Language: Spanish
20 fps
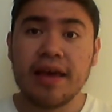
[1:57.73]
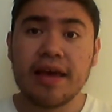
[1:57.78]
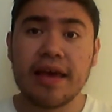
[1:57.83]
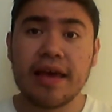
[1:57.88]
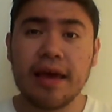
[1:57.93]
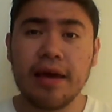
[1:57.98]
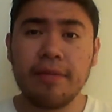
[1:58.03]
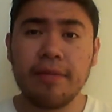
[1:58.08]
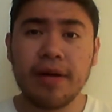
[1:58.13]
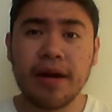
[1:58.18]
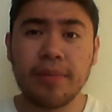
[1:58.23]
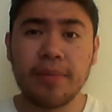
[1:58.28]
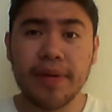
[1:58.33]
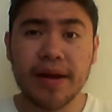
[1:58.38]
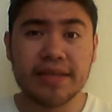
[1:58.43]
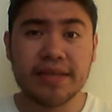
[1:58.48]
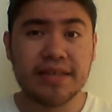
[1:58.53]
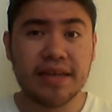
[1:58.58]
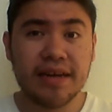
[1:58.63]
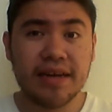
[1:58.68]
que van a
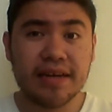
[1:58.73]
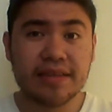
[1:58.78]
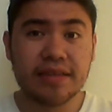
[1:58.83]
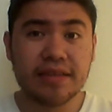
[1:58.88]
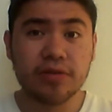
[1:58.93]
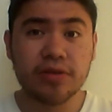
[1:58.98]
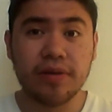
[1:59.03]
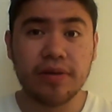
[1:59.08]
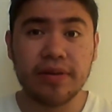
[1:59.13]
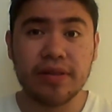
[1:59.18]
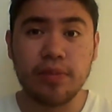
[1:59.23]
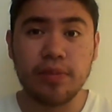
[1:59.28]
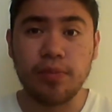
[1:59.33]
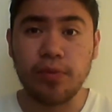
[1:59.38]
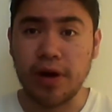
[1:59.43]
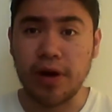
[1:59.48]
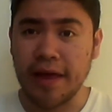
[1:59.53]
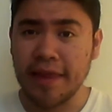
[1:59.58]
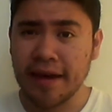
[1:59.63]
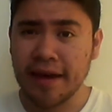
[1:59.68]
aparecer en esta octava
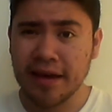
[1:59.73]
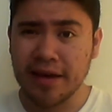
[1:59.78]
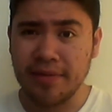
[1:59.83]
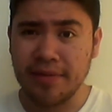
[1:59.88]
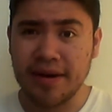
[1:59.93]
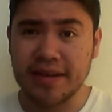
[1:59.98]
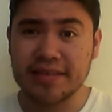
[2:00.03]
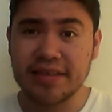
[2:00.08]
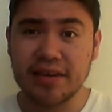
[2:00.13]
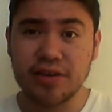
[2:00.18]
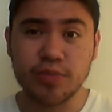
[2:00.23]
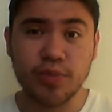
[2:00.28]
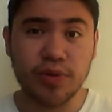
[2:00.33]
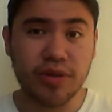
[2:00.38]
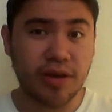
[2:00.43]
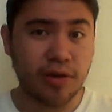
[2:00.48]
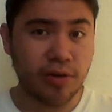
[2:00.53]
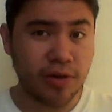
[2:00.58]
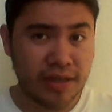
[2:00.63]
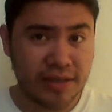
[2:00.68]
temporada, que van a ser los
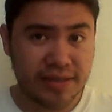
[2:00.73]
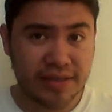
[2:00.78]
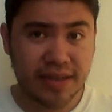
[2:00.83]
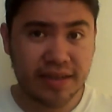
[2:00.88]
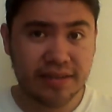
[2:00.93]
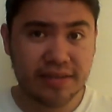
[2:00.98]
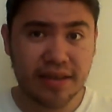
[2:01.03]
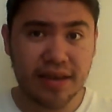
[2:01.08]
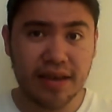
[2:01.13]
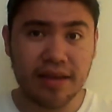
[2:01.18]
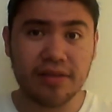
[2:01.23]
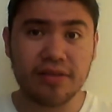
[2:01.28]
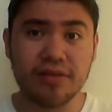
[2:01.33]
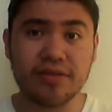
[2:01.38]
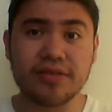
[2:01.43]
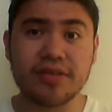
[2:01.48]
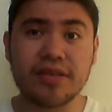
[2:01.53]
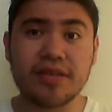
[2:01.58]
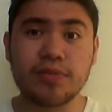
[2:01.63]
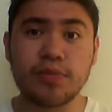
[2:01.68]
protagonistas,
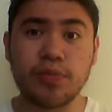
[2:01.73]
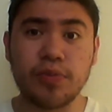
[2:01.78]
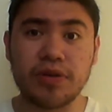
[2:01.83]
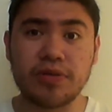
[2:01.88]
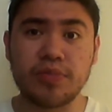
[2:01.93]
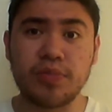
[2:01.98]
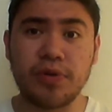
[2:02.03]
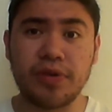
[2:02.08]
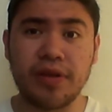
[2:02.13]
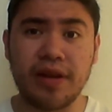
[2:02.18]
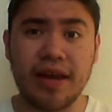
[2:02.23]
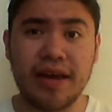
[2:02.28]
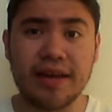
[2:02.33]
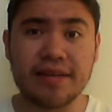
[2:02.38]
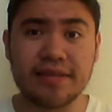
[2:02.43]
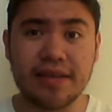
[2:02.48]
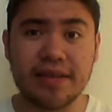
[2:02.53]
entonces pues podría